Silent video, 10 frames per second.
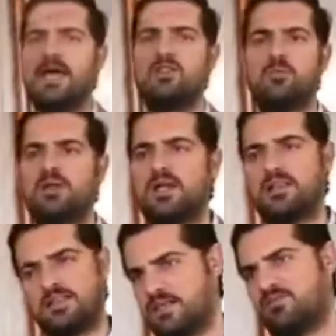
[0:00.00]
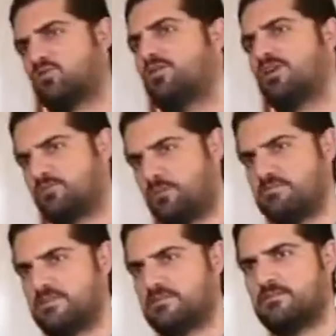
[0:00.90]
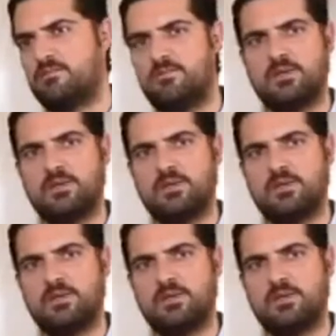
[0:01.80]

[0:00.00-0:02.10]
El nombre de la tienda es Turin Experience.